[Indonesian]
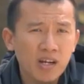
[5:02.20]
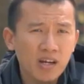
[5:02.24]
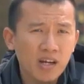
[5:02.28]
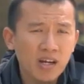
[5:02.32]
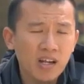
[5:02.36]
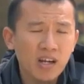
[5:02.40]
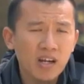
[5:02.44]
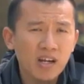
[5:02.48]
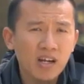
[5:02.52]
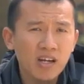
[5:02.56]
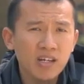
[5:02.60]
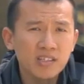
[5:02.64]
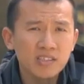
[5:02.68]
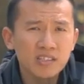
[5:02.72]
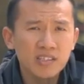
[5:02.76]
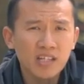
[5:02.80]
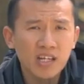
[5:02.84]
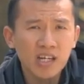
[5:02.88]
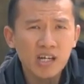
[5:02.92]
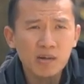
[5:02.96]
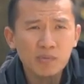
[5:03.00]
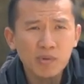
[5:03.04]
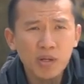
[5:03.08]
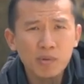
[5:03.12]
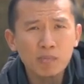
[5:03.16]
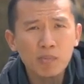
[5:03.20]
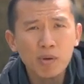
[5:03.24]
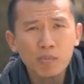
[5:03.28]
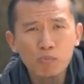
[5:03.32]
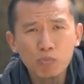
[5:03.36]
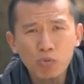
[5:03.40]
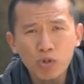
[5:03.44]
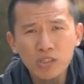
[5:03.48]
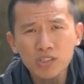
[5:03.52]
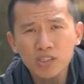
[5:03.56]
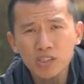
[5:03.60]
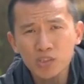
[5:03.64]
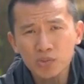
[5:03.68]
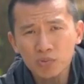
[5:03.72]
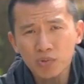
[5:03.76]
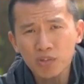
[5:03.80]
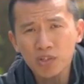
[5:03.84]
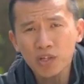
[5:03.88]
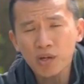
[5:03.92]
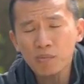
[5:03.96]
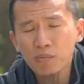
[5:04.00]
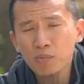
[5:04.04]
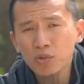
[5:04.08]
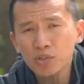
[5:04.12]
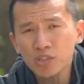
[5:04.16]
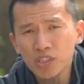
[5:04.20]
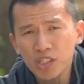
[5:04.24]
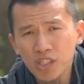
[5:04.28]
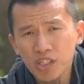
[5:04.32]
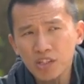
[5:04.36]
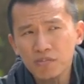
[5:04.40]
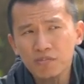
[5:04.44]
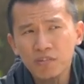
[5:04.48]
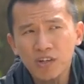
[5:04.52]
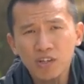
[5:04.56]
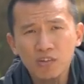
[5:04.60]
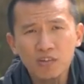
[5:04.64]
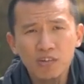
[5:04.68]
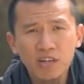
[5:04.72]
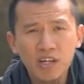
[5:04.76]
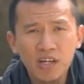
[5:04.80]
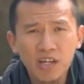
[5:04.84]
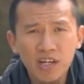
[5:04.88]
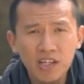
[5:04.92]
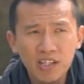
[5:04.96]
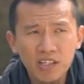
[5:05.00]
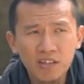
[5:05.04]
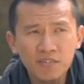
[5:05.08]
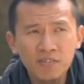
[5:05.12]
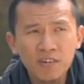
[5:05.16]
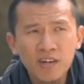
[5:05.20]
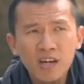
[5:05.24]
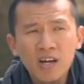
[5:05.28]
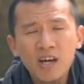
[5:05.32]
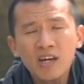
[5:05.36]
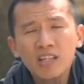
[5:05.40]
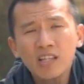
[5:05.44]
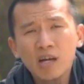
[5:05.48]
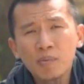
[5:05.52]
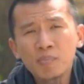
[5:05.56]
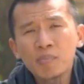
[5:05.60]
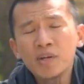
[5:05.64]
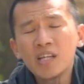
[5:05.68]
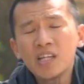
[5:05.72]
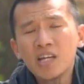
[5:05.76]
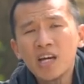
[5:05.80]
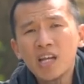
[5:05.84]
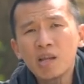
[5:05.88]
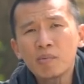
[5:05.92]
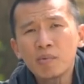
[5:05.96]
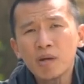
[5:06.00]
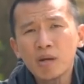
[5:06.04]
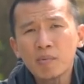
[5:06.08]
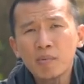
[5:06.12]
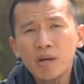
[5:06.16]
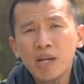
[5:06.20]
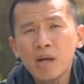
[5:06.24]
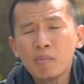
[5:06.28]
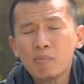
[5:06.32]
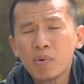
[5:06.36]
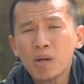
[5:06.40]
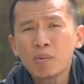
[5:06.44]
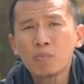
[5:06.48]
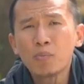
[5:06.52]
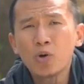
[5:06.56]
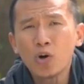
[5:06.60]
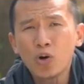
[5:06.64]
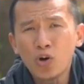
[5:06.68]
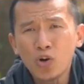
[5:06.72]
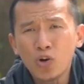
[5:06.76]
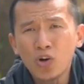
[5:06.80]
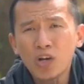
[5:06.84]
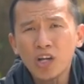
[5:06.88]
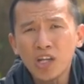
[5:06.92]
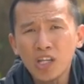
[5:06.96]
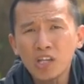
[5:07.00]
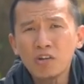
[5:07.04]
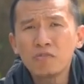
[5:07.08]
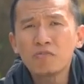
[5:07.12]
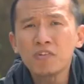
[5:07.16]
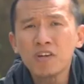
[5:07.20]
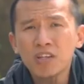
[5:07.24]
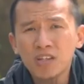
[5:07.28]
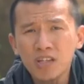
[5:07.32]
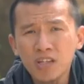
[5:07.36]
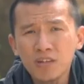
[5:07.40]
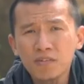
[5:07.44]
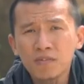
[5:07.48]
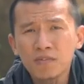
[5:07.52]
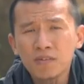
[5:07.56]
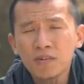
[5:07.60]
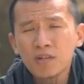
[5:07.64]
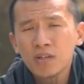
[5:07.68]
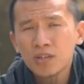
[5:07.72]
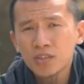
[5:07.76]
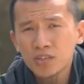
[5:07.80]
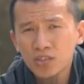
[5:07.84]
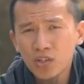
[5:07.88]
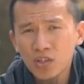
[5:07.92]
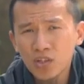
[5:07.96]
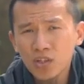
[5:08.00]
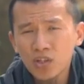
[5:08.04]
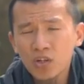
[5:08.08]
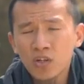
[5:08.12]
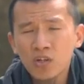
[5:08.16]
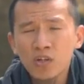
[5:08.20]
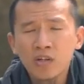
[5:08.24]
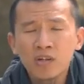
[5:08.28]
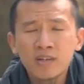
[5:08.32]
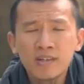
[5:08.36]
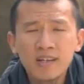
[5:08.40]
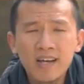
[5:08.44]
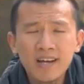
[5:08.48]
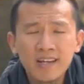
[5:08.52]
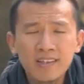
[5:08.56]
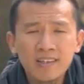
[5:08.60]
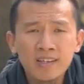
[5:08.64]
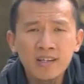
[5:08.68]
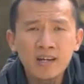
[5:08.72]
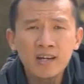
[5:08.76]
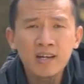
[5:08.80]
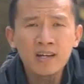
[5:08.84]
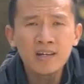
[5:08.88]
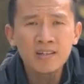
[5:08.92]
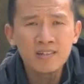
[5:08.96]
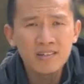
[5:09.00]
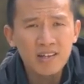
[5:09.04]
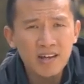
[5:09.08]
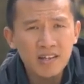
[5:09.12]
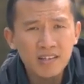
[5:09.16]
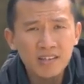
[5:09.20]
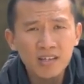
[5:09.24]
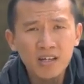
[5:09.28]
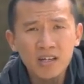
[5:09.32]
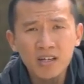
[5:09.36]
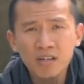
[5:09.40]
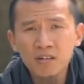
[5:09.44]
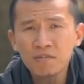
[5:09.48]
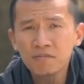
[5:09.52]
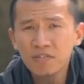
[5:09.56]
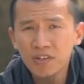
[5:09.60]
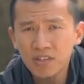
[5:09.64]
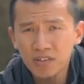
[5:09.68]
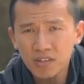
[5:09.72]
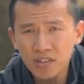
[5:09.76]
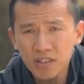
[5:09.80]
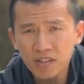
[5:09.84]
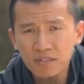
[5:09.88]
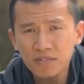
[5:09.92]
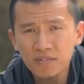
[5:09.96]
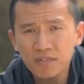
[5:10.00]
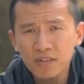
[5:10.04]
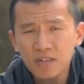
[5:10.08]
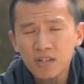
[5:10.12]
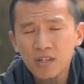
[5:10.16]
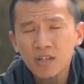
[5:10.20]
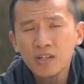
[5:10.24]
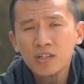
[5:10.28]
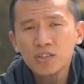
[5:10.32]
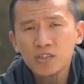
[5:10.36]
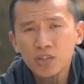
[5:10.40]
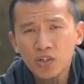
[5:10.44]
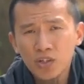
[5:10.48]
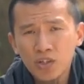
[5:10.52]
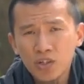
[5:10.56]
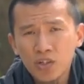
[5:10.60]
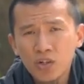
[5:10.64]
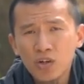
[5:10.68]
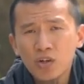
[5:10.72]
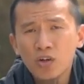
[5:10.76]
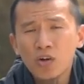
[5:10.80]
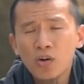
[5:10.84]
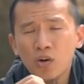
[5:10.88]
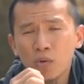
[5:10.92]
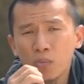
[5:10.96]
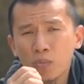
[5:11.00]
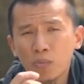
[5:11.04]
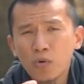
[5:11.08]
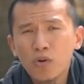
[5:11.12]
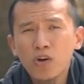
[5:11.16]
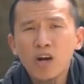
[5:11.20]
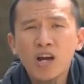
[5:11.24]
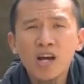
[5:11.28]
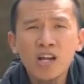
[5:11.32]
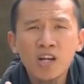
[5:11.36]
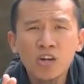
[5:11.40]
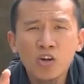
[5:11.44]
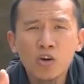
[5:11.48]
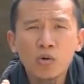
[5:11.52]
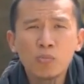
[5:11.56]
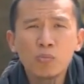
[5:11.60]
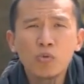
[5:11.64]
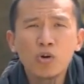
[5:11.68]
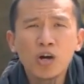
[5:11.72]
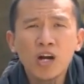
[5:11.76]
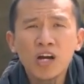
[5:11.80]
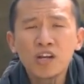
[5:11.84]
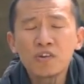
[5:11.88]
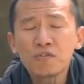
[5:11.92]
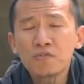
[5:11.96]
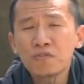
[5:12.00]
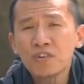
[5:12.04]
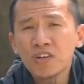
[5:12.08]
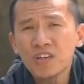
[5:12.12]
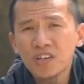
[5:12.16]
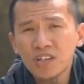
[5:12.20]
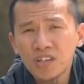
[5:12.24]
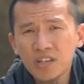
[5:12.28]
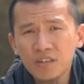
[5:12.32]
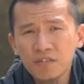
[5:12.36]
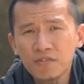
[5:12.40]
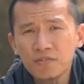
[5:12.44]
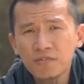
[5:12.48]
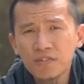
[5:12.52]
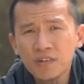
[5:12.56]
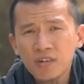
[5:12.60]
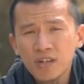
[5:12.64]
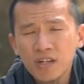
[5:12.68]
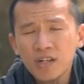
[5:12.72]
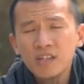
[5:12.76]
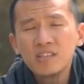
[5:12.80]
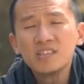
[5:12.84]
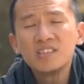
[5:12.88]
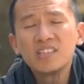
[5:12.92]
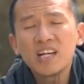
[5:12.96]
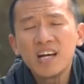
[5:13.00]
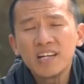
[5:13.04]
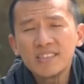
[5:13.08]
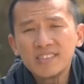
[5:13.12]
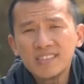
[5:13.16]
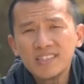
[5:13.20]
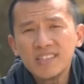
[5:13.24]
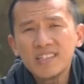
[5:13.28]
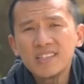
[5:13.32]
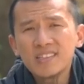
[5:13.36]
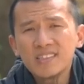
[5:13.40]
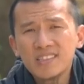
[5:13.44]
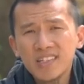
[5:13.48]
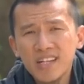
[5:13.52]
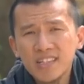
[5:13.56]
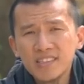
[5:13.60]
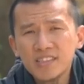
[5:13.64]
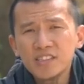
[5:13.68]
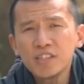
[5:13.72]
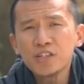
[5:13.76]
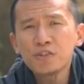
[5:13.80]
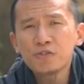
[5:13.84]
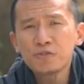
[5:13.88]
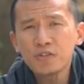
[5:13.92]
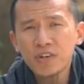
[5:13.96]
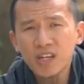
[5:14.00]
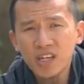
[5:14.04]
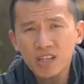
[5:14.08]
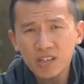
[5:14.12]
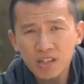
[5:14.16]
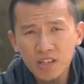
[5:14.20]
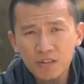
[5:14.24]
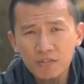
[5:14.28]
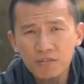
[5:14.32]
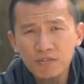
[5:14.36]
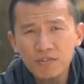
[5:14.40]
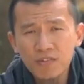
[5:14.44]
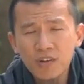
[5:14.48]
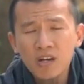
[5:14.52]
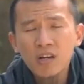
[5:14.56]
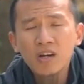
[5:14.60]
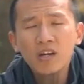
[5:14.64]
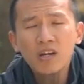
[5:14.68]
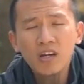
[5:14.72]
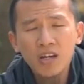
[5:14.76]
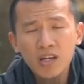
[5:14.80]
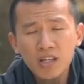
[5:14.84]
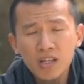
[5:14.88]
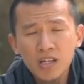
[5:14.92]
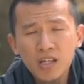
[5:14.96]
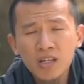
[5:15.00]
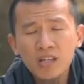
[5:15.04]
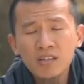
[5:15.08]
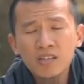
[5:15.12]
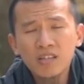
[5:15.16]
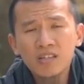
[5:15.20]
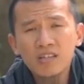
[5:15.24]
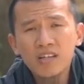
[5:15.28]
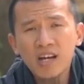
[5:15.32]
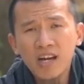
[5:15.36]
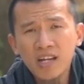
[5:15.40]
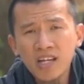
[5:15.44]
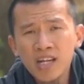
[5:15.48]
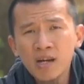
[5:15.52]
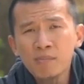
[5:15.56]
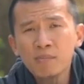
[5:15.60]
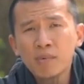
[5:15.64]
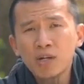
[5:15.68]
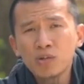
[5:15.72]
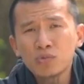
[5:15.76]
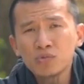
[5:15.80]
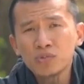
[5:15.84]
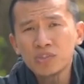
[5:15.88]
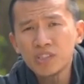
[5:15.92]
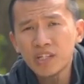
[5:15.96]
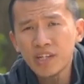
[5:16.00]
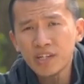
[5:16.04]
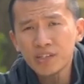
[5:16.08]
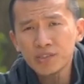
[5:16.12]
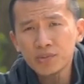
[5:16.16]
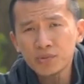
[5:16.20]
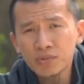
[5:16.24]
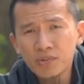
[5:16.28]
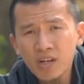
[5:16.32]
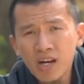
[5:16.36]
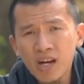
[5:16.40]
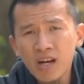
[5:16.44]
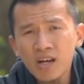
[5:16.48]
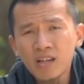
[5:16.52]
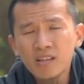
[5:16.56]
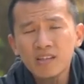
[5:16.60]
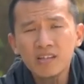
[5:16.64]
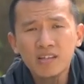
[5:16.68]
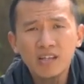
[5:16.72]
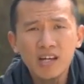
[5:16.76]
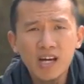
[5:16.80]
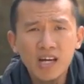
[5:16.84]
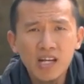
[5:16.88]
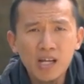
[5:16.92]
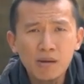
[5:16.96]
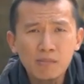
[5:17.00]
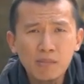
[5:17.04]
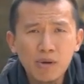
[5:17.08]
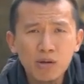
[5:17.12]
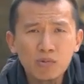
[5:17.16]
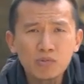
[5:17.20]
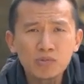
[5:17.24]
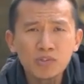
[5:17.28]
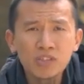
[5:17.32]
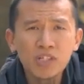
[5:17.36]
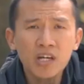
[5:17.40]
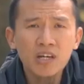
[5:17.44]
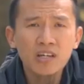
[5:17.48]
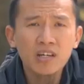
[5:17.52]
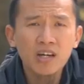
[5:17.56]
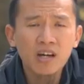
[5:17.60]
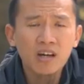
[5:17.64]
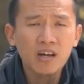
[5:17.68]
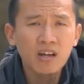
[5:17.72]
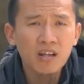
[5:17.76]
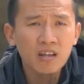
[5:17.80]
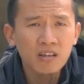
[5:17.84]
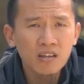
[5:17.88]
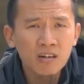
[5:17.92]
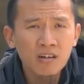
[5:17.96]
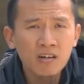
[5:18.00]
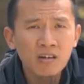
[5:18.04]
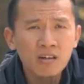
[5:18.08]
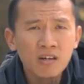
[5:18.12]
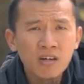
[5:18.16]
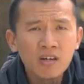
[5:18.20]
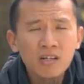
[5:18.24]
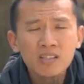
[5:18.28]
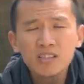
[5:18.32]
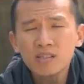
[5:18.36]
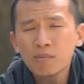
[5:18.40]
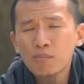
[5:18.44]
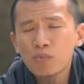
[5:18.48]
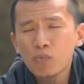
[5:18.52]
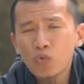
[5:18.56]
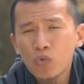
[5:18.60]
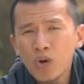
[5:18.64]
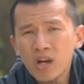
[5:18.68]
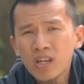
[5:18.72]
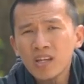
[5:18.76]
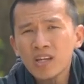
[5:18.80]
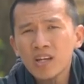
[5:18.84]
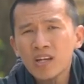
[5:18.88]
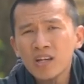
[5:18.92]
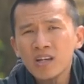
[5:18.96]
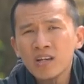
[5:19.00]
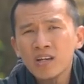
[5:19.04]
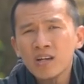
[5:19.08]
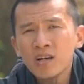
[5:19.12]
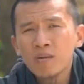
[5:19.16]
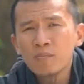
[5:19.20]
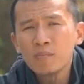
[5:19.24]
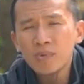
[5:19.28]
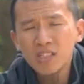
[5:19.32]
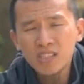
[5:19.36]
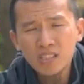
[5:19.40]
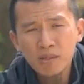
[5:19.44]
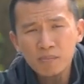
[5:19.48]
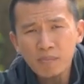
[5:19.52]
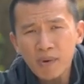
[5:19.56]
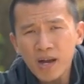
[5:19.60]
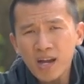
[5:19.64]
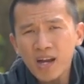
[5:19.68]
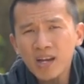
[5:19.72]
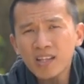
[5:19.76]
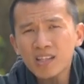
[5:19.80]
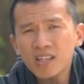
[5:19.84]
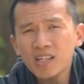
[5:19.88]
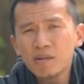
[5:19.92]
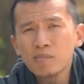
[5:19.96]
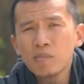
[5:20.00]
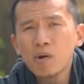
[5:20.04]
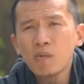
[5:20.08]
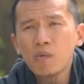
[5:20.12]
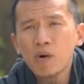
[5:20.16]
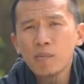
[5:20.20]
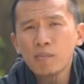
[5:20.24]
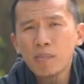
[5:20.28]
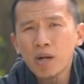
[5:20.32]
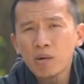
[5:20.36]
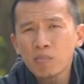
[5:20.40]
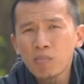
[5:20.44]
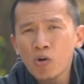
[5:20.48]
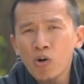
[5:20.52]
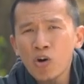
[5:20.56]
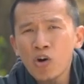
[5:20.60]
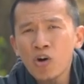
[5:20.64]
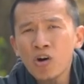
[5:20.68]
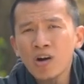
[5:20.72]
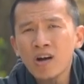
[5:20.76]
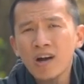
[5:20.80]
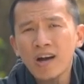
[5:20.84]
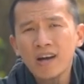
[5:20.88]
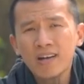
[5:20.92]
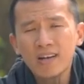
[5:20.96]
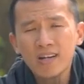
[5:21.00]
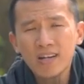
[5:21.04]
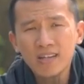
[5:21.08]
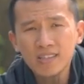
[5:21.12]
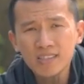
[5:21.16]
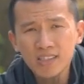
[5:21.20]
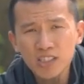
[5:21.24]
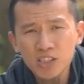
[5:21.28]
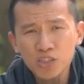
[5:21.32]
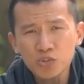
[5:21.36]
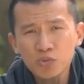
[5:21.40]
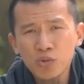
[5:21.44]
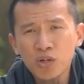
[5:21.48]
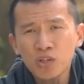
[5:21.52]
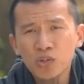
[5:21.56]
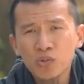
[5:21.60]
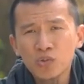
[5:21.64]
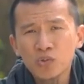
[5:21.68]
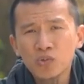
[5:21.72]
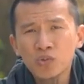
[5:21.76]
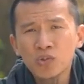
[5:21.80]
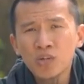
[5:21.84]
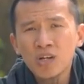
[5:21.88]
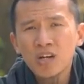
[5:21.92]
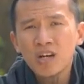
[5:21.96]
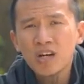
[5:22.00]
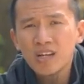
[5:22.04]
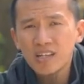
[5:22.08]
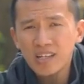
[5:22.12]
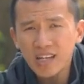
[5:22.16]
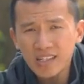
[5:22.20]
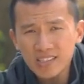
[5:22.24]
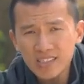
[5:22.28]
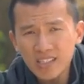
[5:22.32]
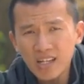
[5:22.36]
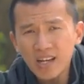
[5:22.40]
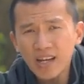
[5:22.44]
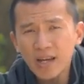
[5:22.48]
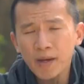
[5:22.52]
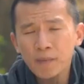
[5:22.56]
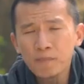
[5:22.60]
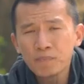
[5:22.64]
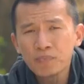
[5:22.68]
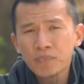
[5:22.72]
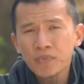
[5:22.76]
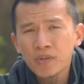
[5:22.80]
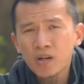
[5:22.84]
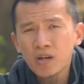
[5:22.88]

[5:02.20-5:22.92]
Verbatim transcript: meraka-raka secara kemudian membuat sesuatu yang positif atau negatif, tapi dia lebih kepada berbohong. Ini fiktif. Contoh, data-data fiktif. Contoh, omongan-omongan fiktif, janji-janji fiktif ini tidak ada manusia yang suka, tidak ada manusia yang ridho, semuanya menyepakati bahwa berbohong adalah sesuatu yang jelek.